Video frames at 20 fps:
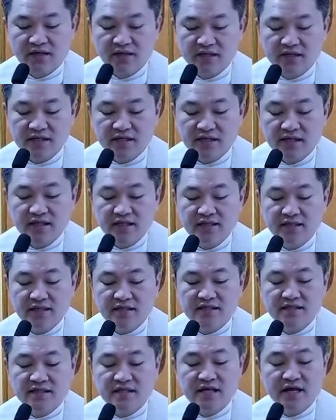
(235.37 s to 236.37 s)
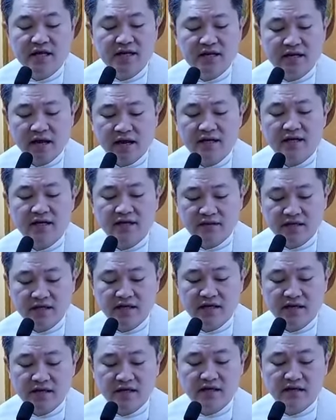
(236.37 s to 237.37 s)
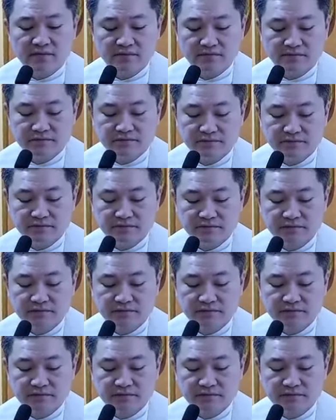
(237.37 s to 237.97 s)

kaya't hindi sila nananatili.